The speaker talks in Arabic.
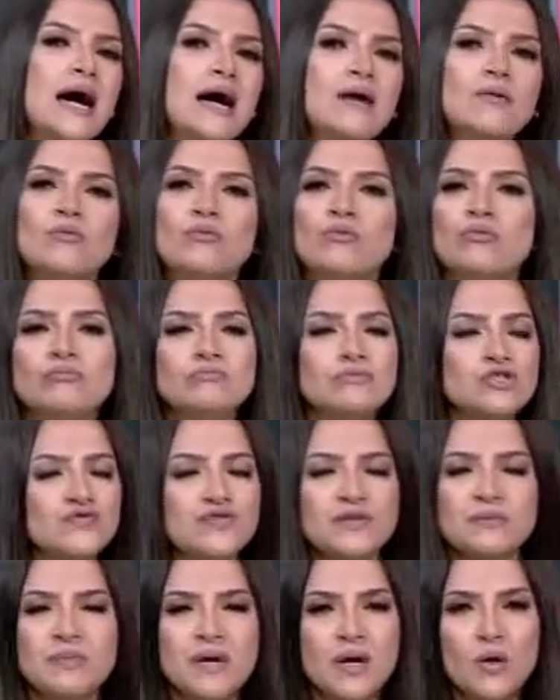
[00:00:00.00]
أو مش
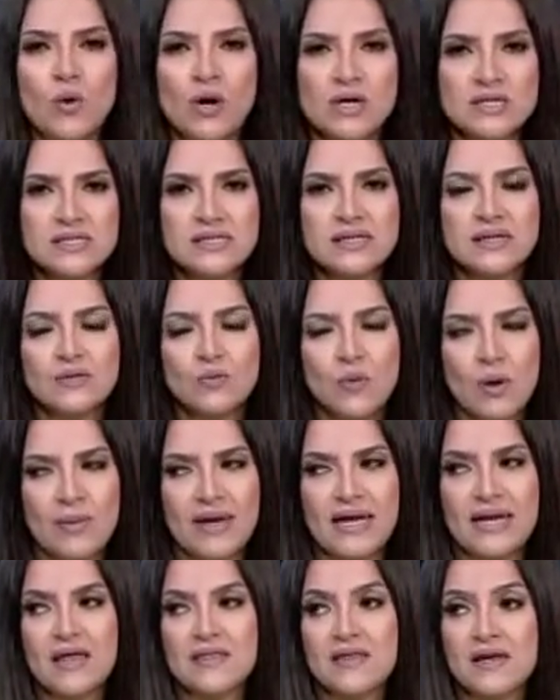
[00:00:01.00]
في دماغه أصلا وما
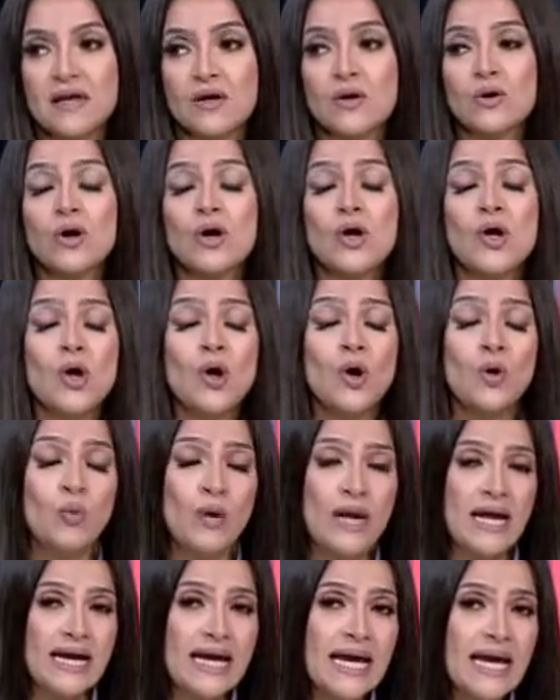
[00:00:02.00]
إلى ذلك
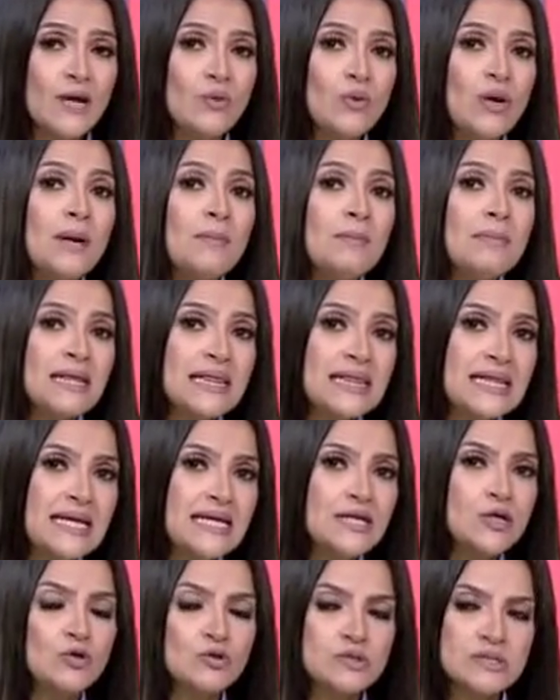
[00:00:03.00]
والحقيقه انه لما
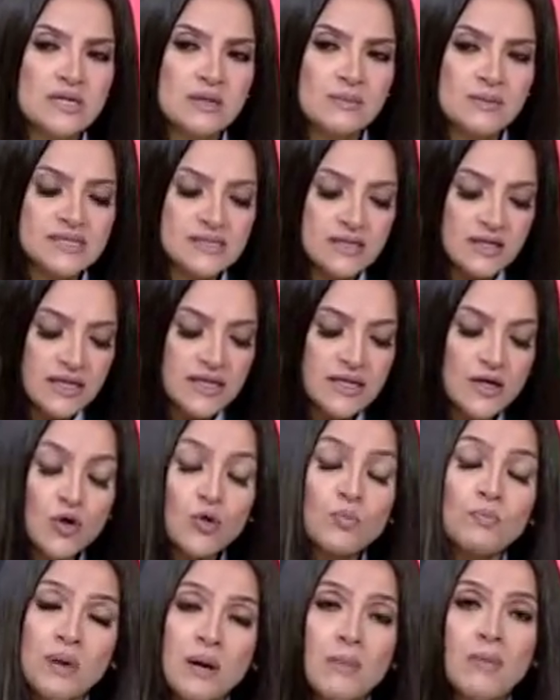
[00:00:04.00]
تلاقي اسره مصريه
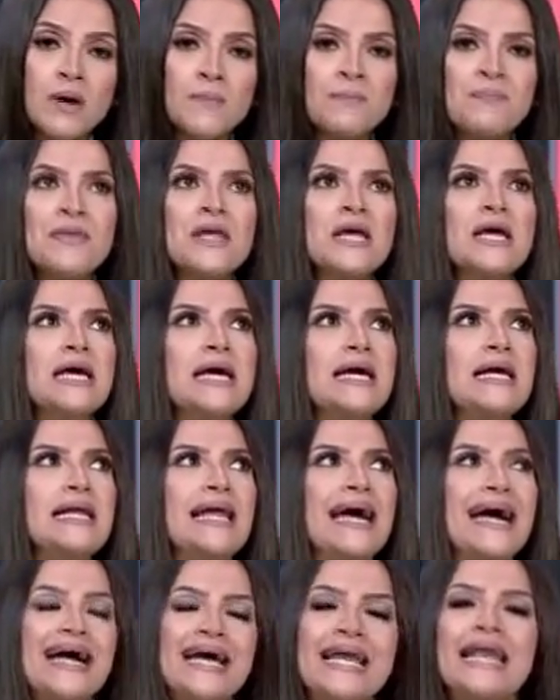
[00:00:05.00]
ربما
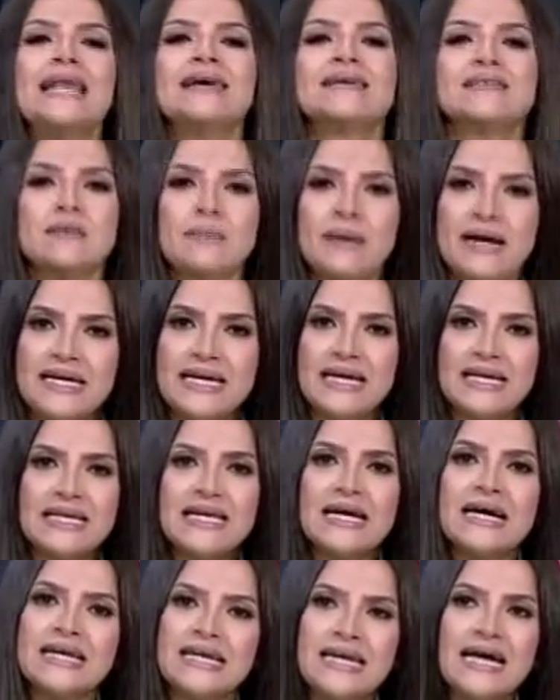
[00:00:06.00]
الحاله الاجتماعيه
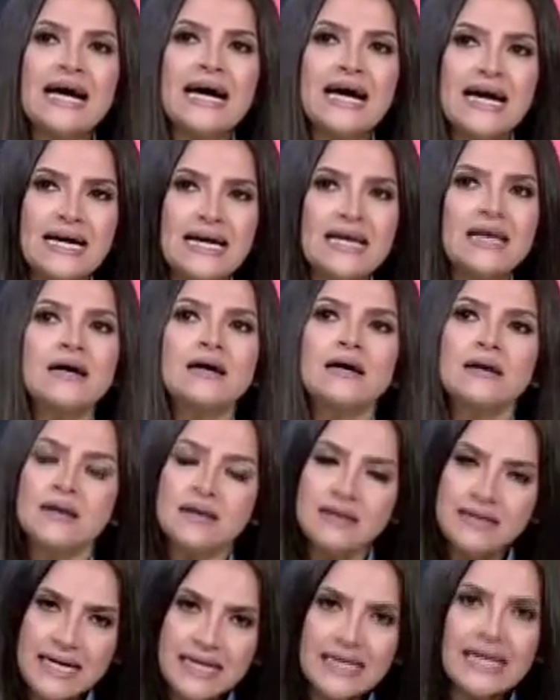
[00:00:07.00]
ليها انها حاله
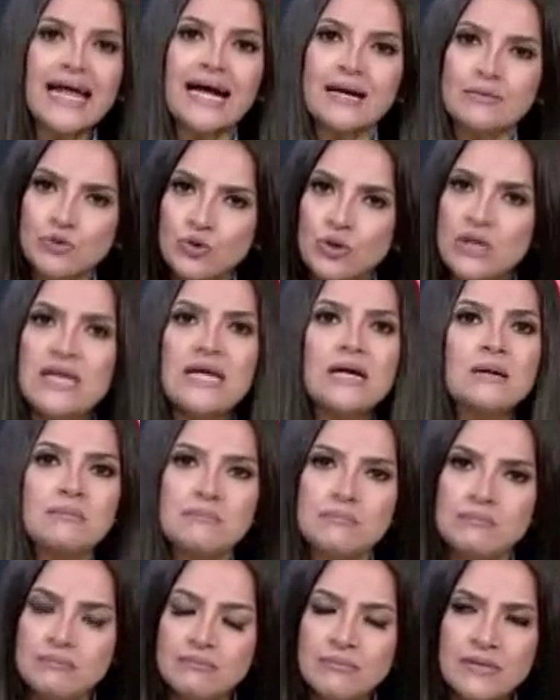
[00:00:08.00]
يعني الحمد لله
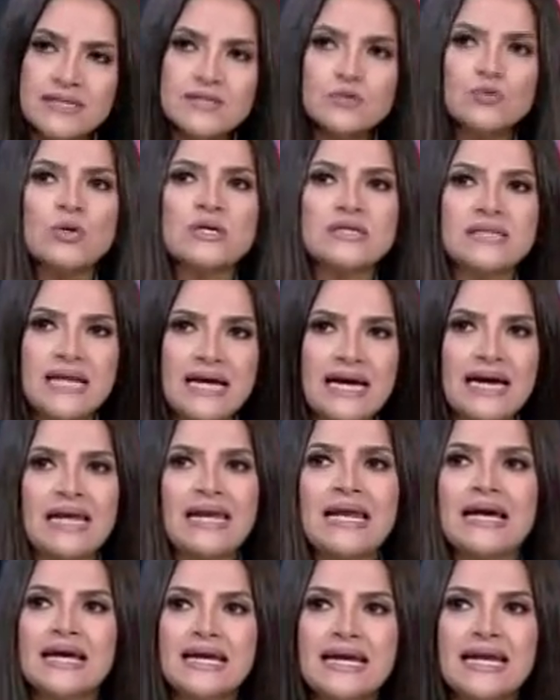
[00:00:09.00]
ميسوره
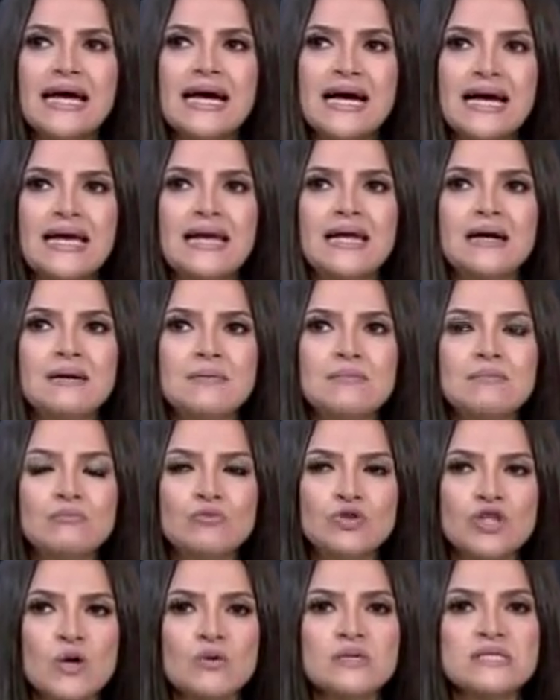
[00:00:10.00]
الحال لكنها حاله
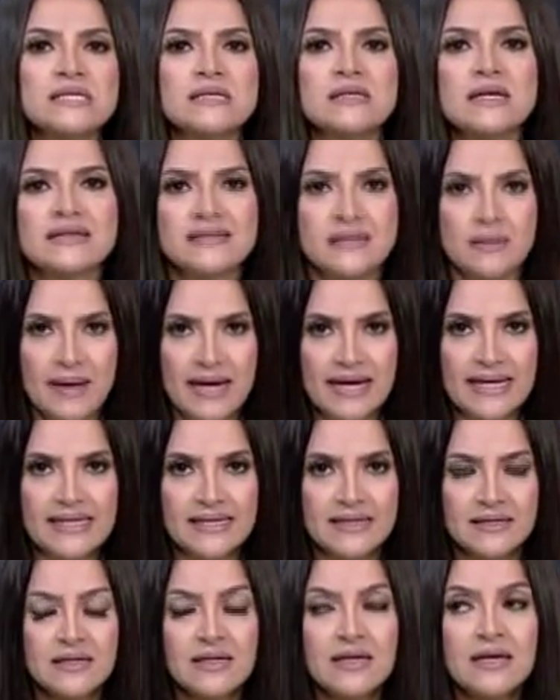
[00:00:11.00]
متوسطه
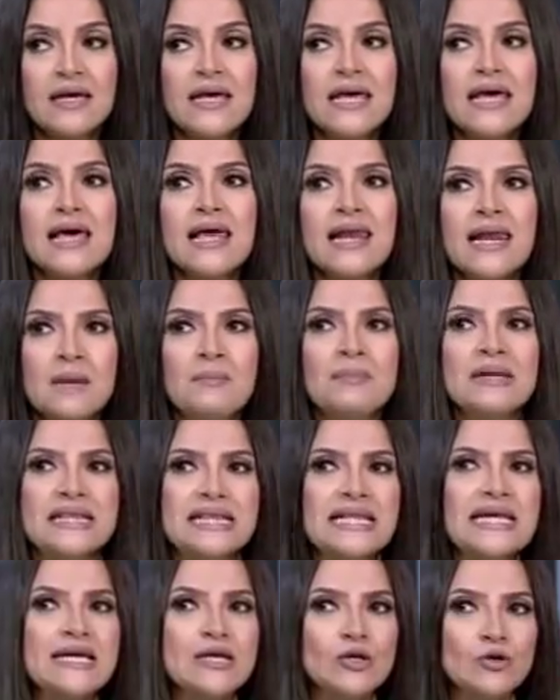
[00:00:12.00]
اجتماعيا لما
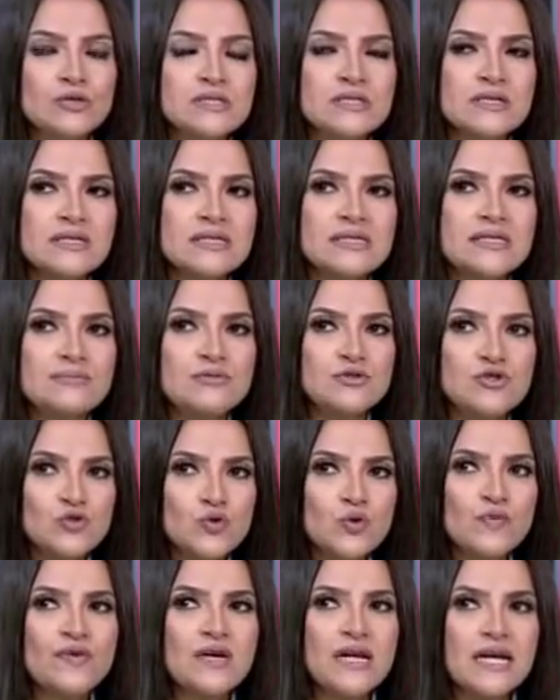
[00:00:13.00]
تلاقي الاسره دي
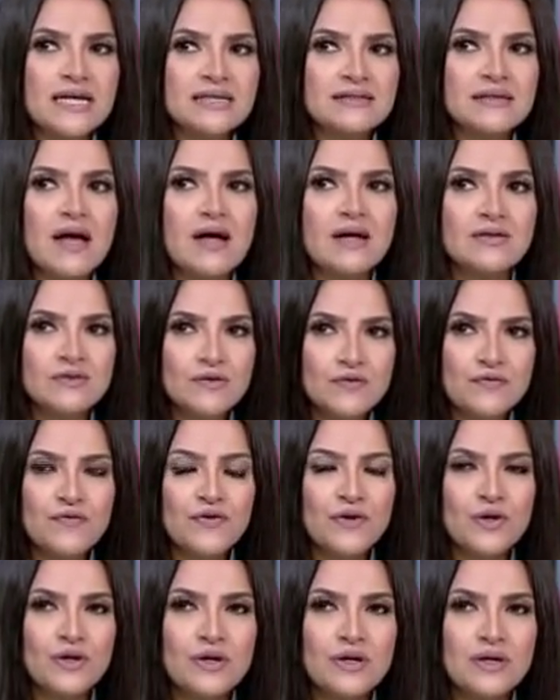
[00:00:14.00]
بتشوف ان عندها
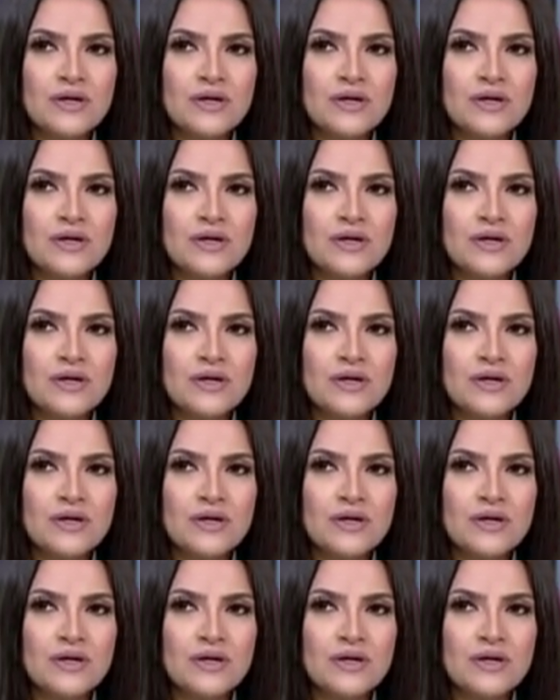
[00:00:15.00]
طفل